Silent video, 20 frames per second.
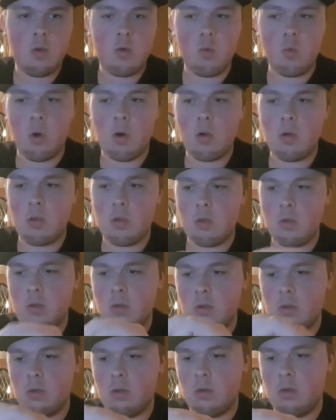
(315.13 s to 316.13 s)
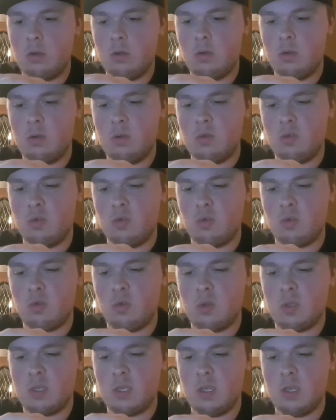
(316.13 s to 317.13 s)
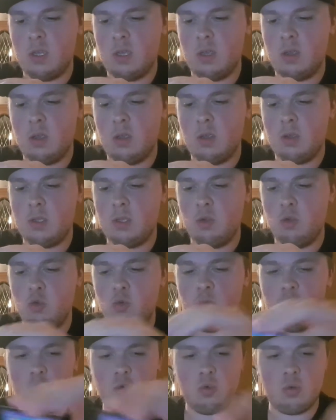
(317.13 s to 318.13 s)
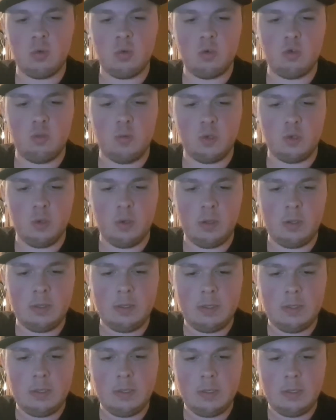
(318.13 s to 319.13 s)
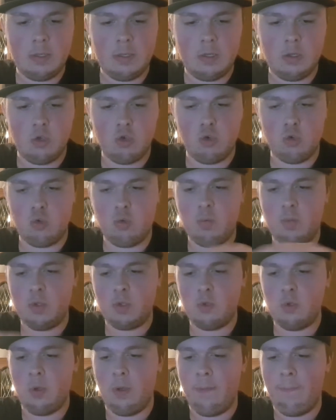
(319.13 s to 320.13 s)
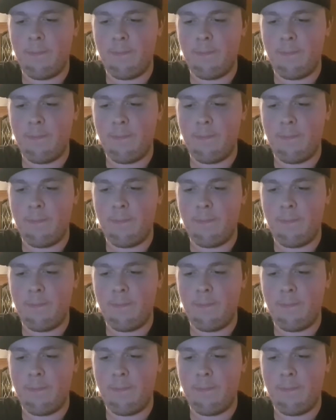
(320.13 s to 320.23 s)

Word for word: Raw, je crois que c'est une double, je crois, je suis pas sûr. Je suis pas sûr.